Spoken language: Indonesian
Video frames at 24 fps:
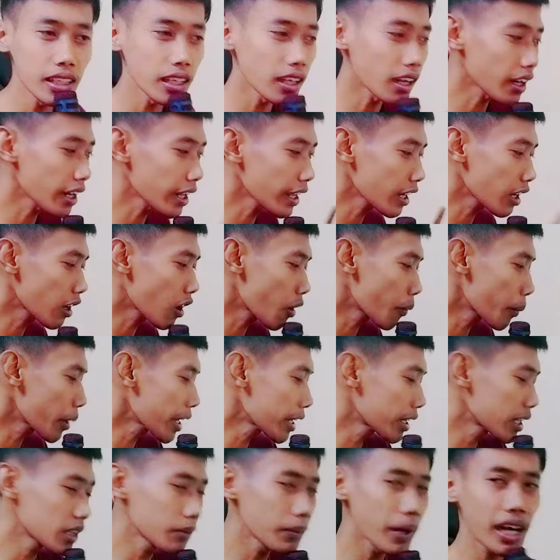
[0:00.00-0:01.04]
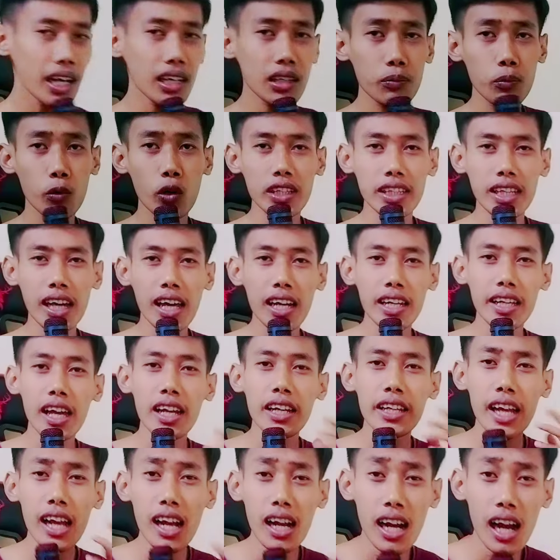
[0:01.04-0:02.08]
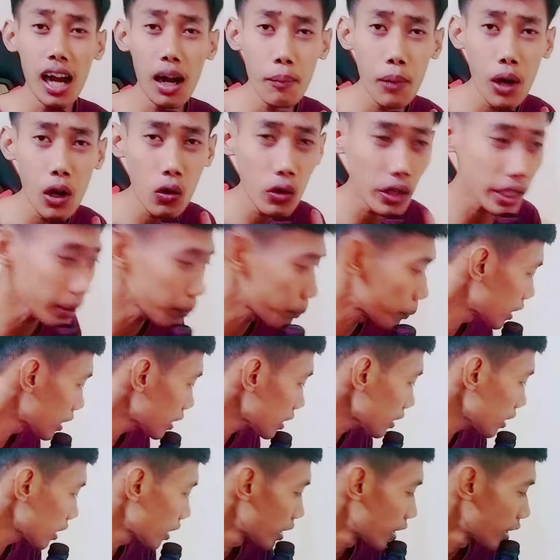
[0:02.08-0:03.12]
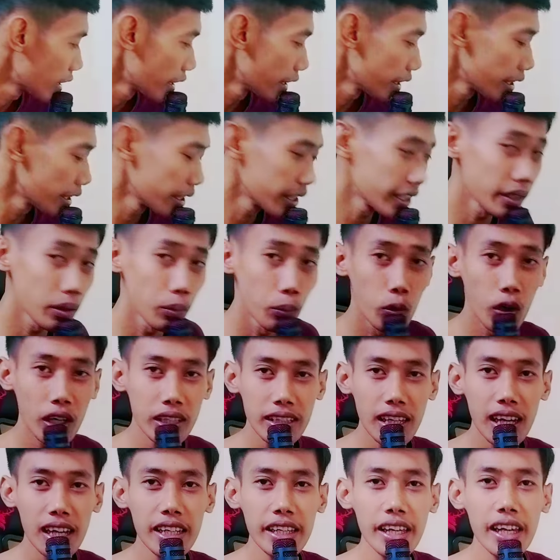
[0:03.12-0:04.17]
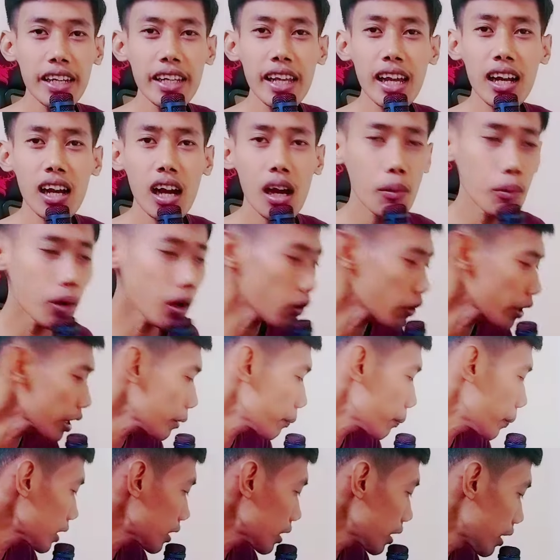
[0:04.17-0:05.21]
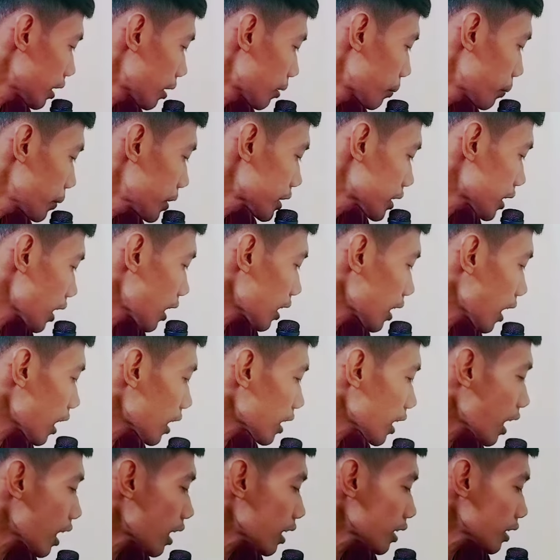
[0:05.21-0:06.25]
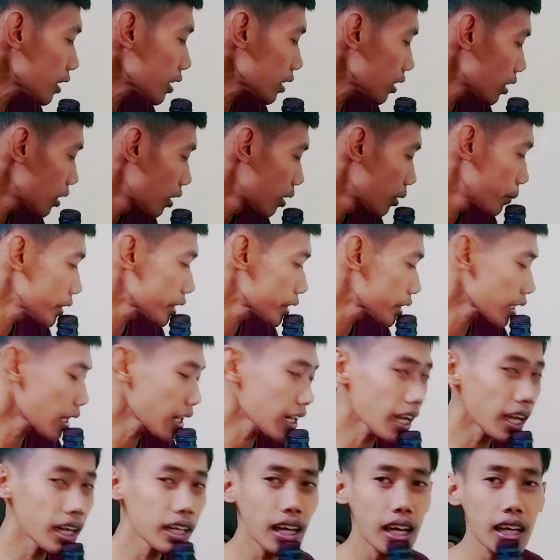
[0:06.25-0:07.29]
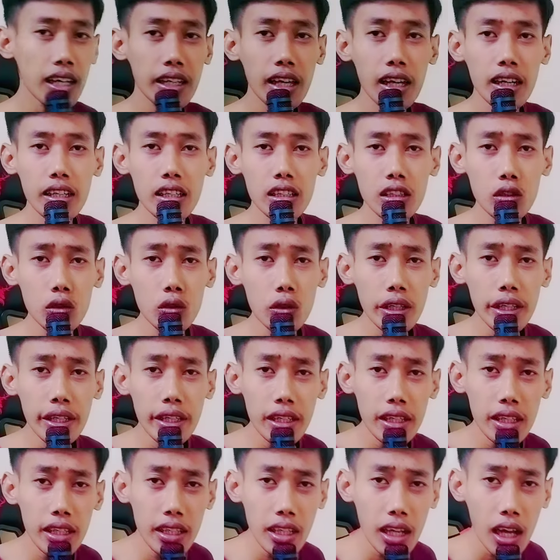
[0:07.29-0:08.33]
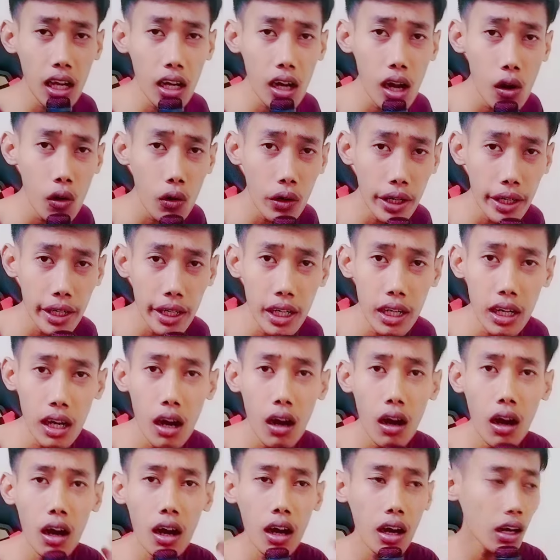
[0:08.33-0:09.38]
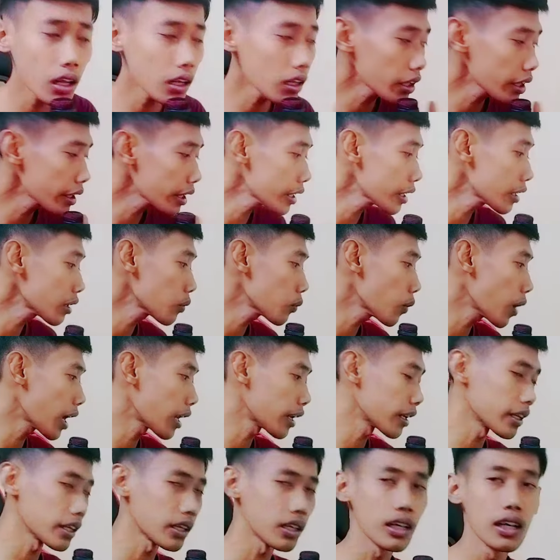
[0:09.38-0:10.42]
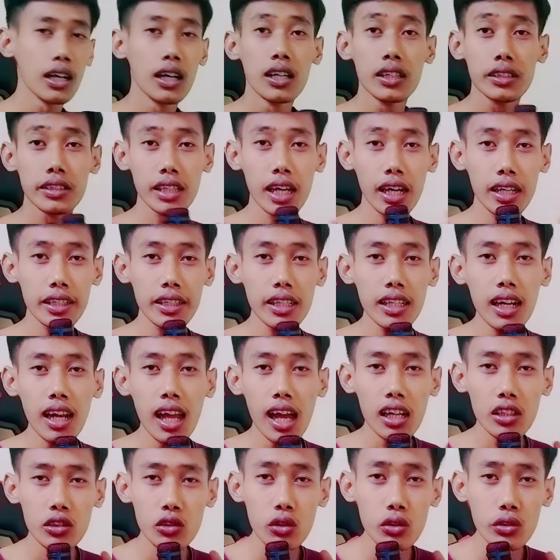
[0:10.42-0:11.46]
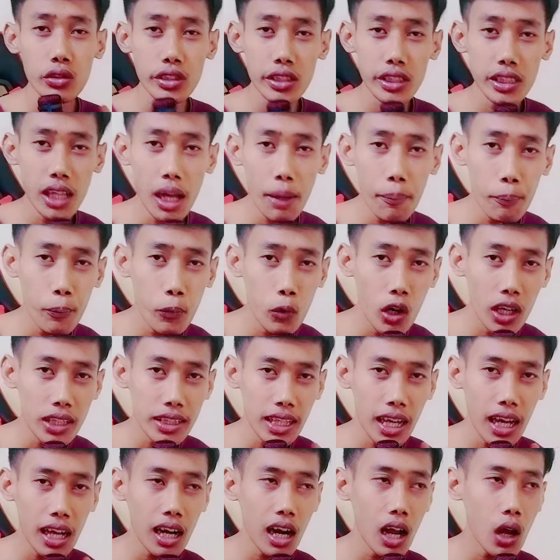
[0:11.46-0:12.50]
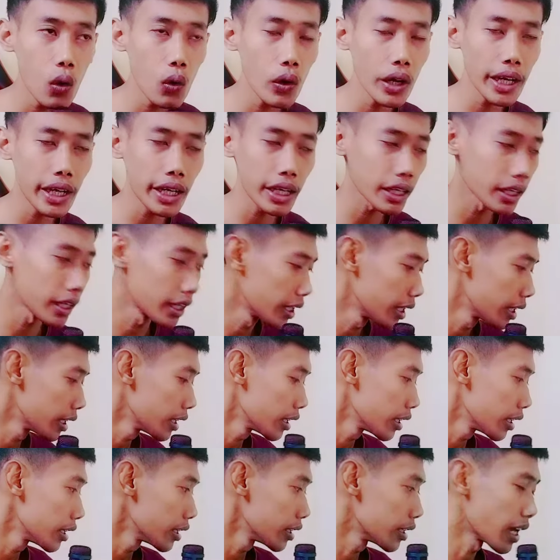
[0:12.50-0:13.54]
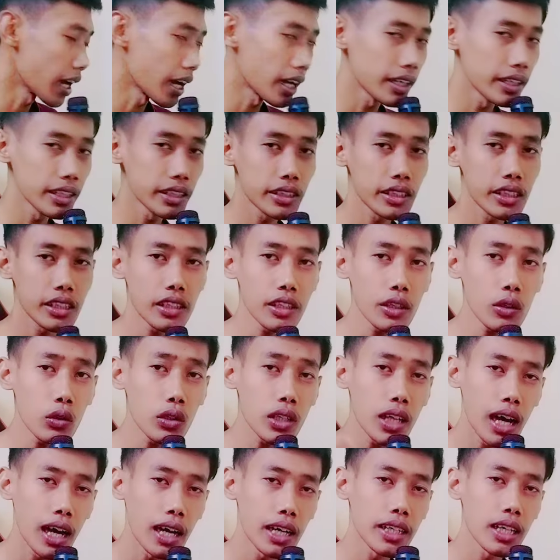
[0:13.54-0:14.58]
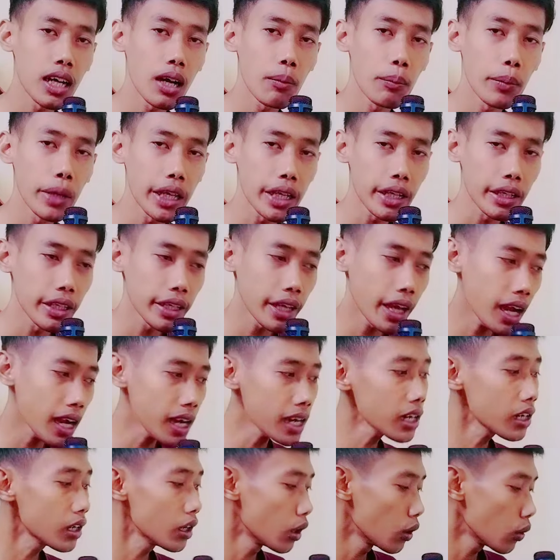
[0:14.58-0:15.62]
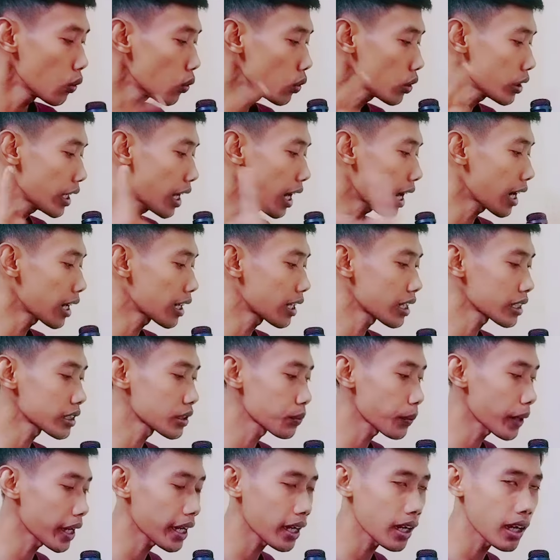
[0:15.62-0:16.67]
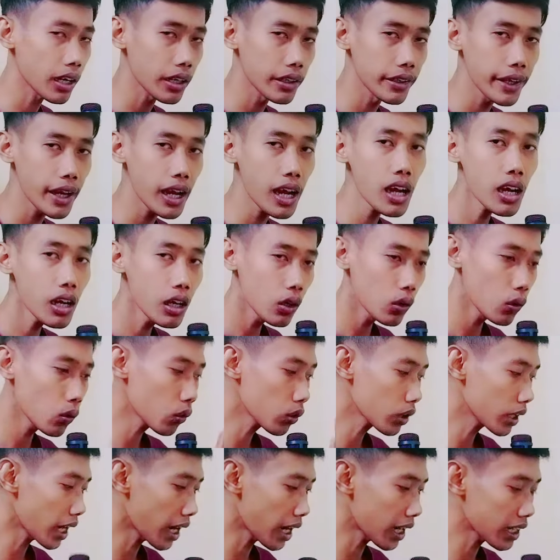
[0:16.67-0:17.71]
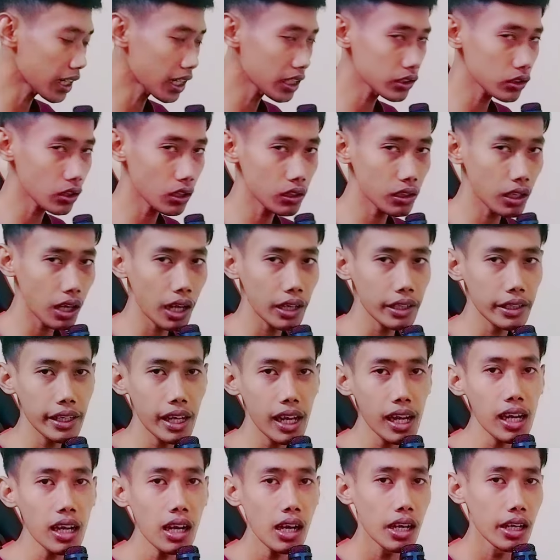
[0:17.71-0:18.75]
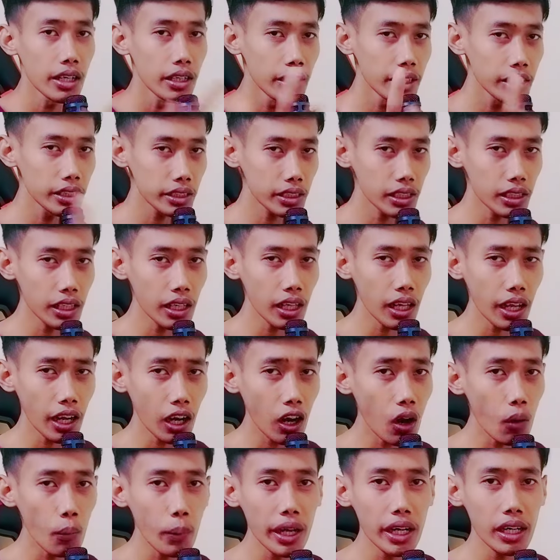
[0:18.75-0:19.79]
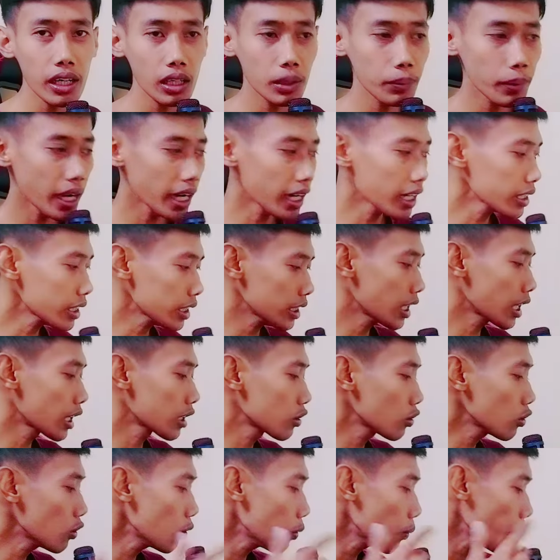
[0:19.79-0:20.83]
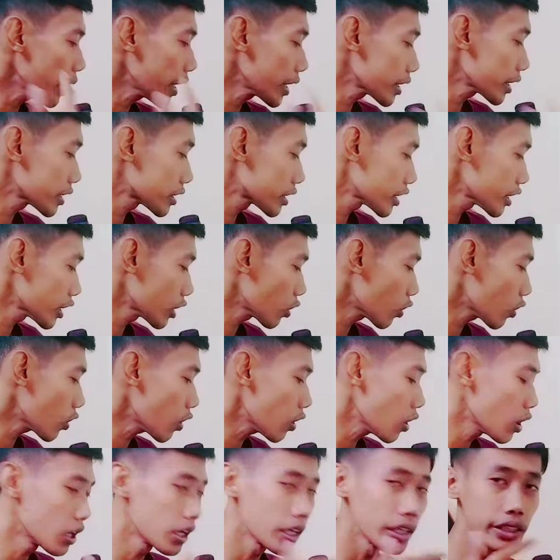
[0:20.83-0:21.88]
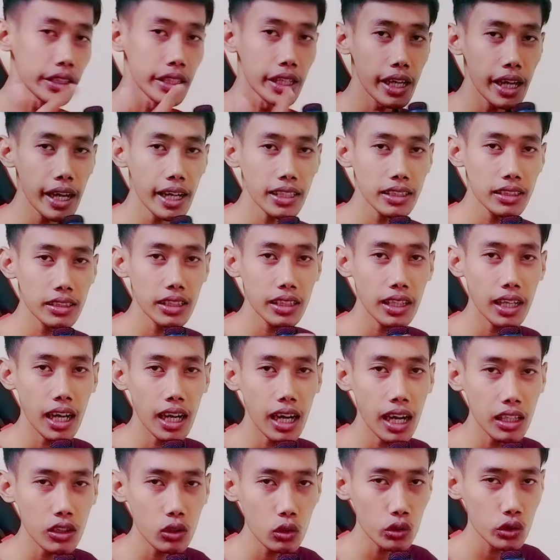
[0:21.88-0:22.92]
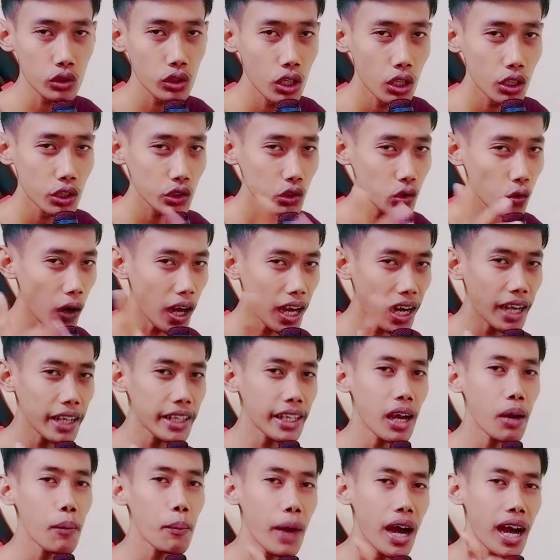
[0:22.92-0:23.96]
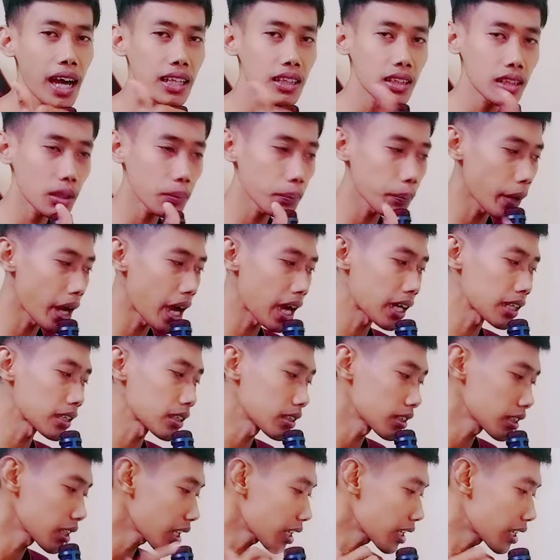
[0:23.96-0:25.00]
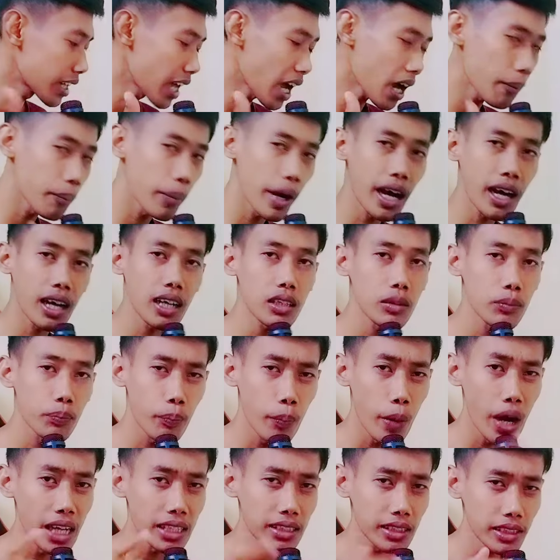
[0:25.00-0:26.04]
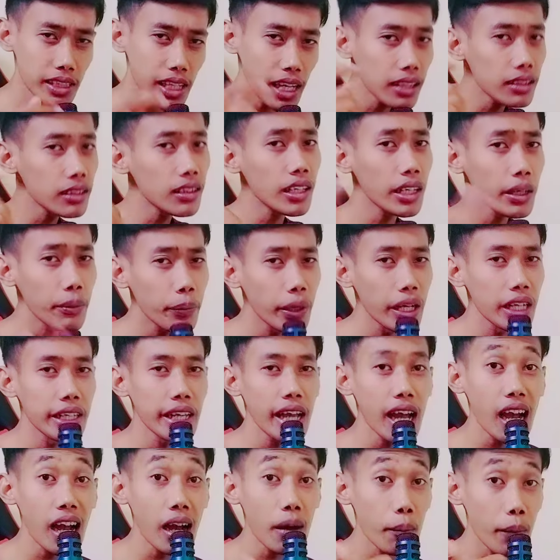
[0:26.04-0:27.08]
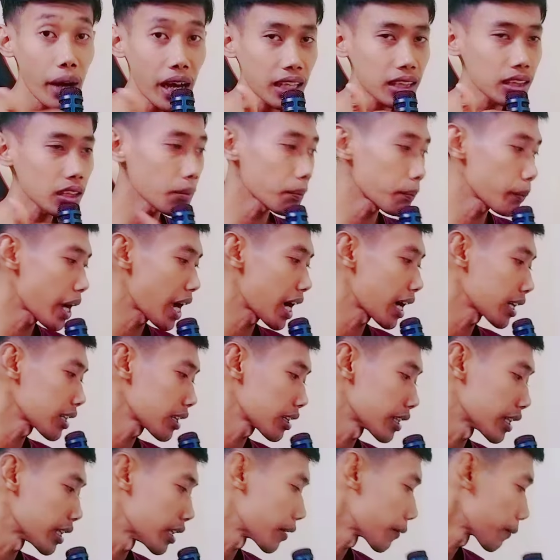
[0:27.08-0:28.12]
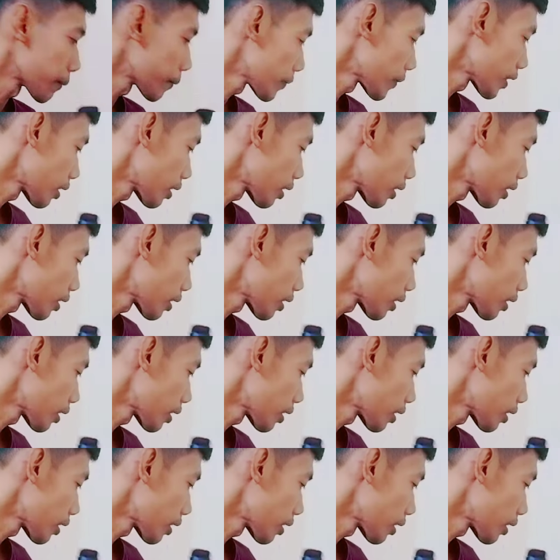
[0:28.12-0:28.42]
ini recommended banget buat kalian yang nggak mau ribet. Buat kalian yang nggak mau ribet nih, misalkan kali, misalkan kalian itu ingin karaoke all in one nih. Jadi langsung siap buat karaoke. Nah, di sini udah ada micnya, udah ada speakernya, udah ada soundcardnya. Di sini recommended banget yaitu Mixio YS300. Suaranya mantep banget, nendang banget, bassnya, triplenya mantep banget nih.